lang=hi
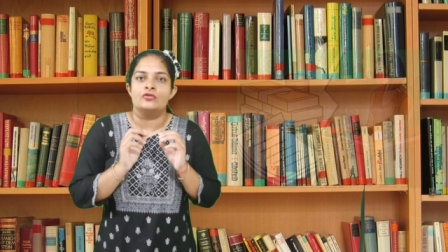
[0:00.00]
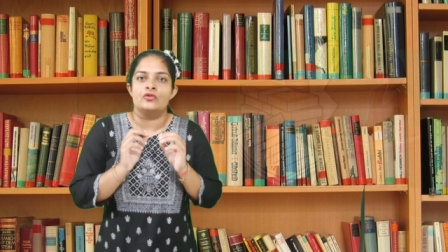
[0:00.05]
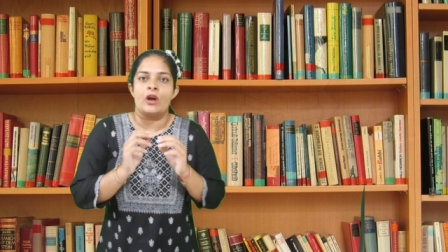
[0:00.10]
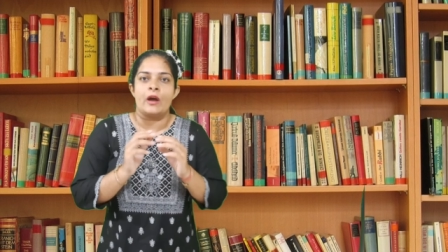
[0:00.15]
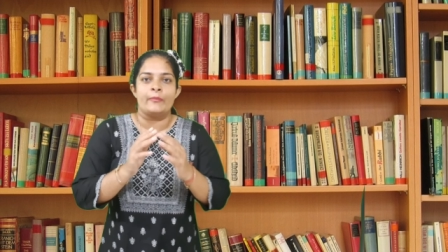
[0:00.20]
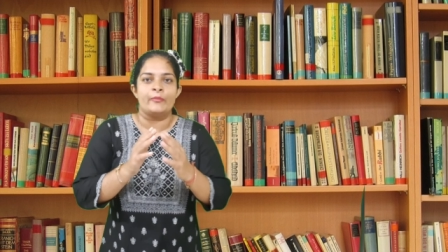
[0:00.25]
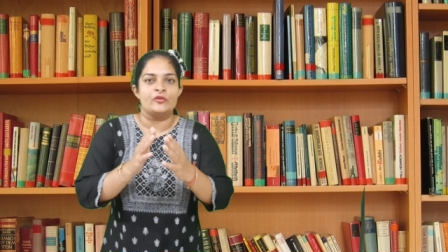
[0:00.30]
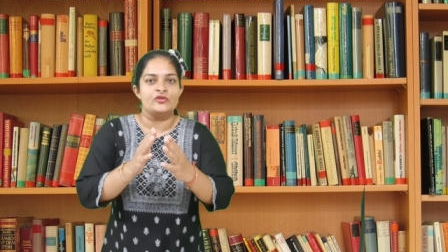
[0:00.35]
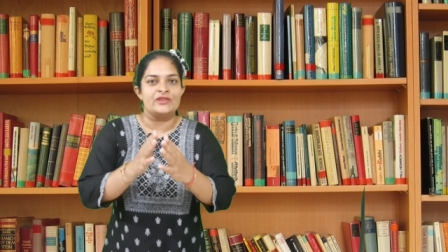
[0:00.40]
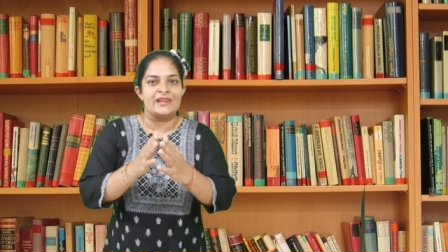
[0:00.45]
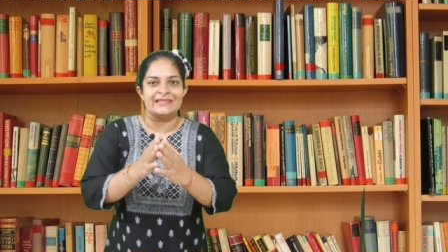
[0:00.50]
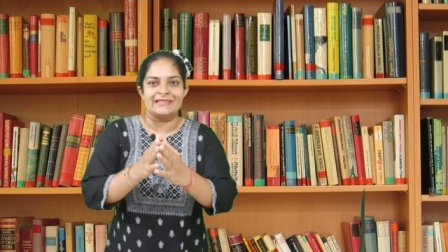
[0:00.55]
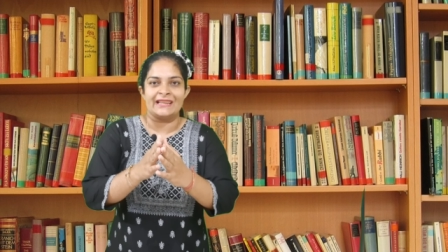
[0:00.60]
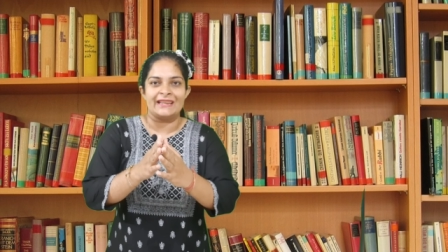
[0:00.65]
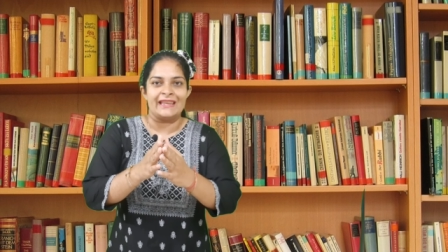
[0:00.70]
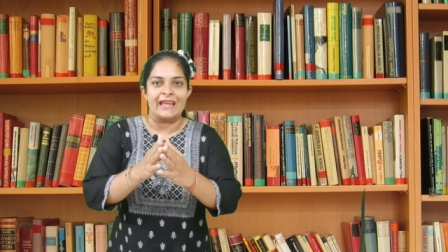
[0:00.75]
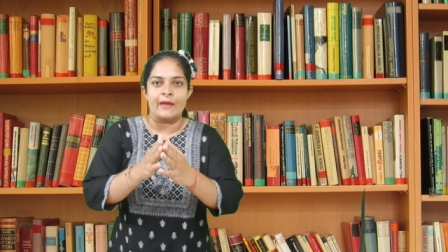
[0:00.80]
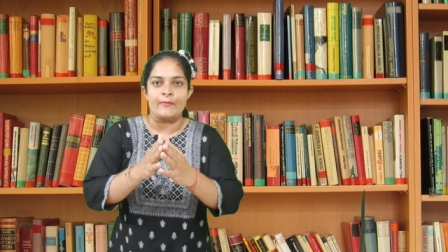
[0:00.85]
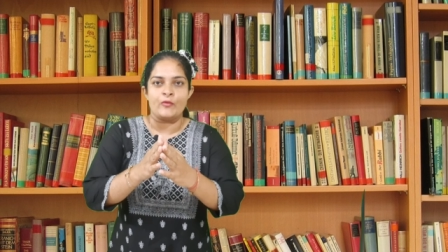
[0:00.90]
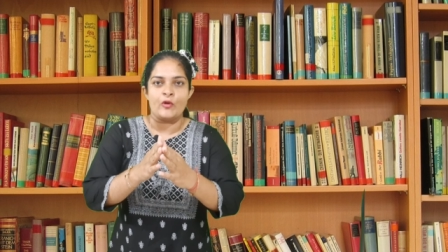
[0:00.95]
तो आपको जैसा
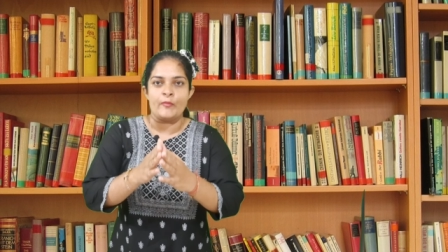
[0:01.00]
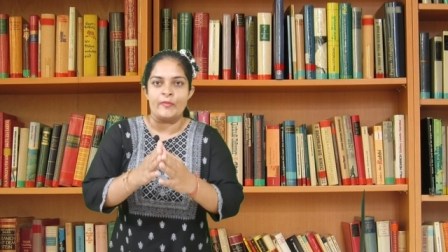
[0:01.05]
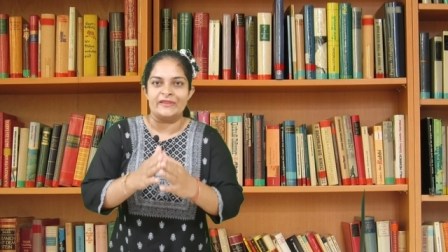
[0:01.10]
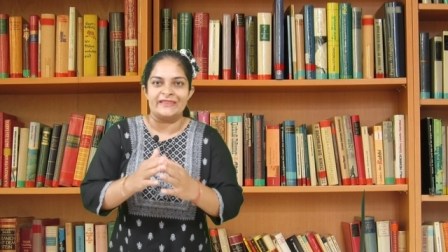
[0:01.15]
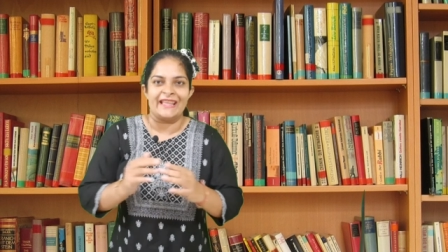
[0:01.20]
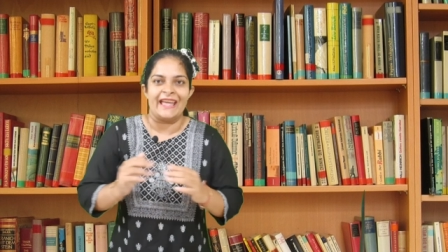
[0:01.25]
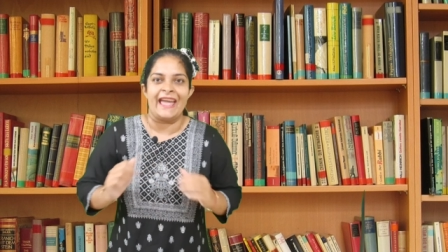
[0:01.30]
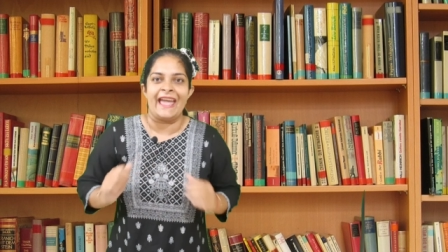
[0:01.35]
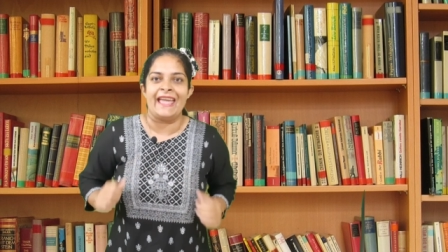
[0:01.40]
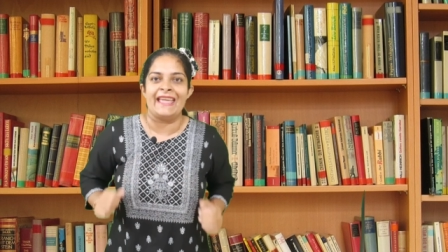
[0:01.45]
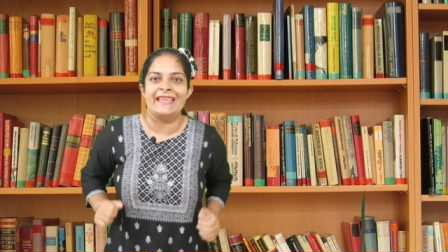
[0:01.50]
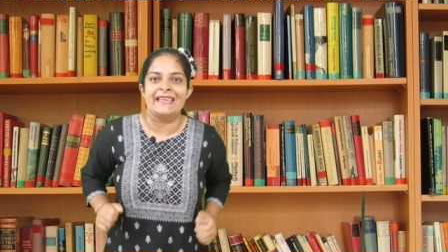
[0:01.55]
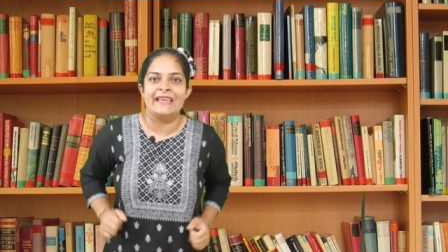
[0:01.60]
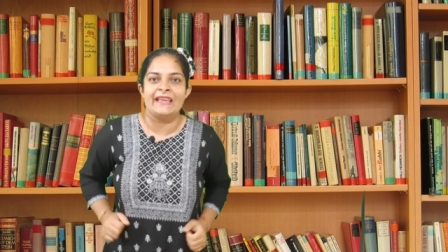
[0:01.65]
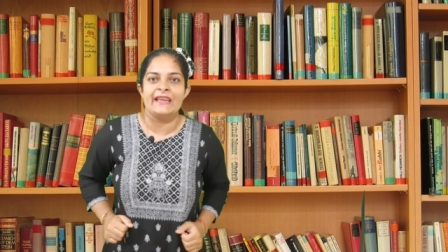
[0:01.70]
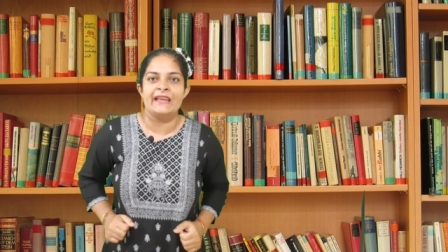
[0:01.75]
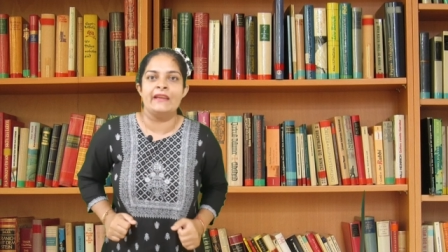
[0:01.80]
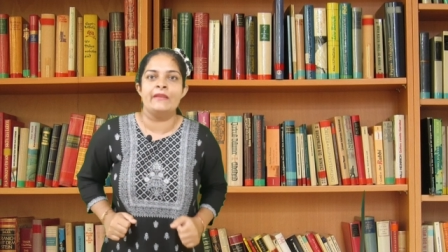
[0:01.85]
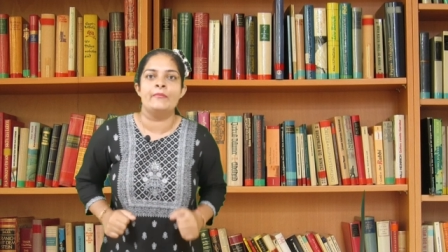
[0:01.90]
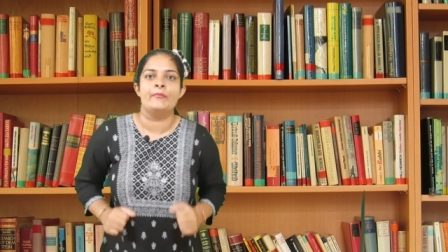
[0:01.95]
कि आपको पता है
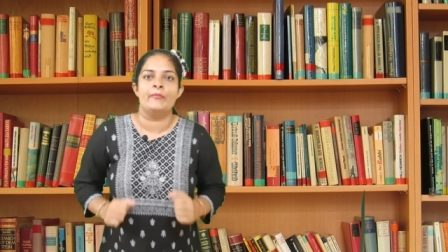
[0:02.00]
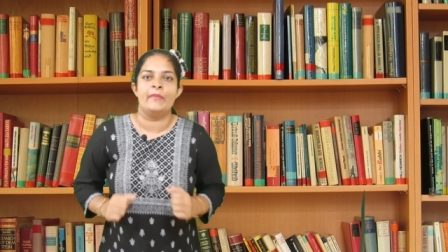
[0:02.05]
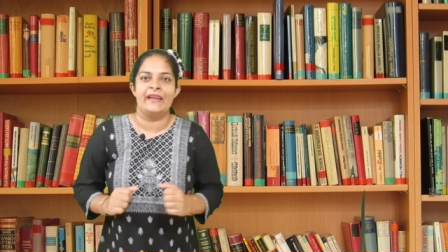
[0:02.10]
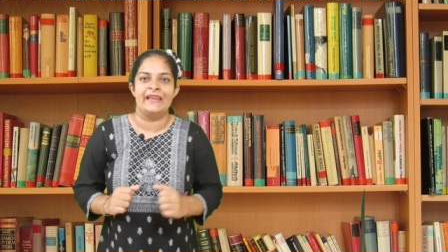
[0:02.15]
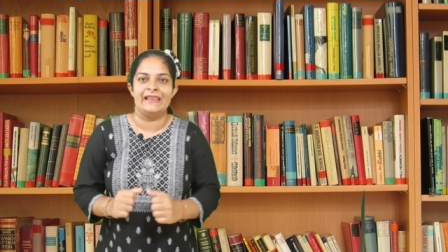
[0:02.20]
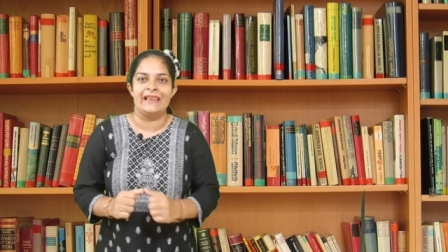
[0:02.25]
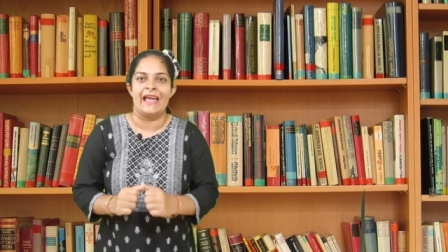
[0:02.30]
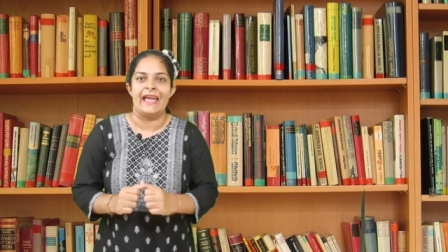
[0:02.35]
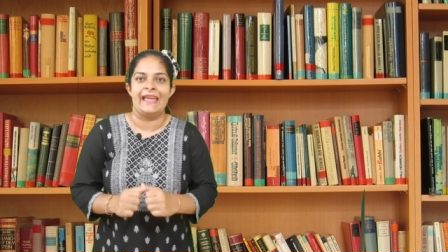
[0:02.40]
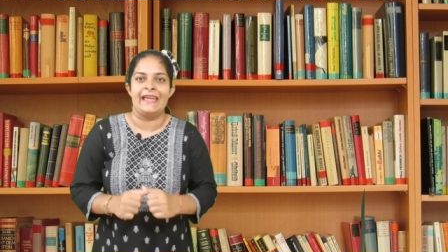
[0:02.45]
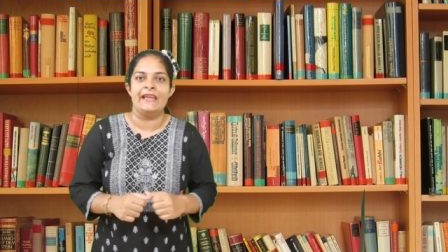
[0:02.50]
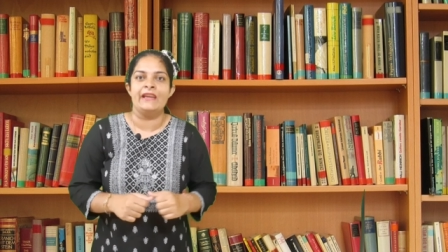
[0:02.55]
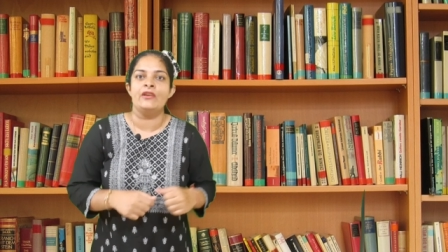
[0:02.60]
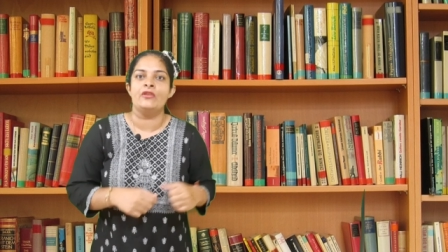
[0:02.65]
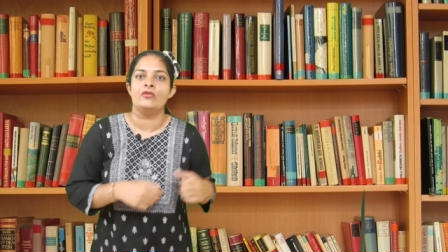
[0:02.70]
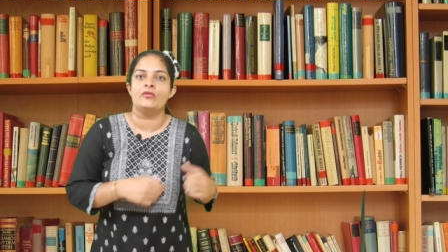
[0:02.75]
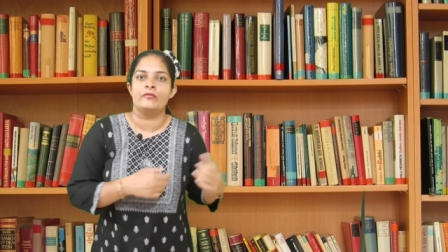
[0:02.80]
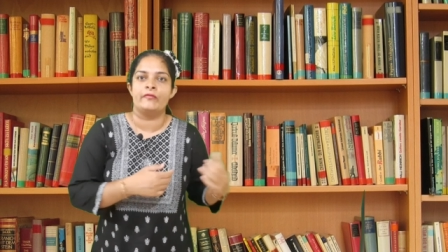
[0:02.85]
कि महिलाएं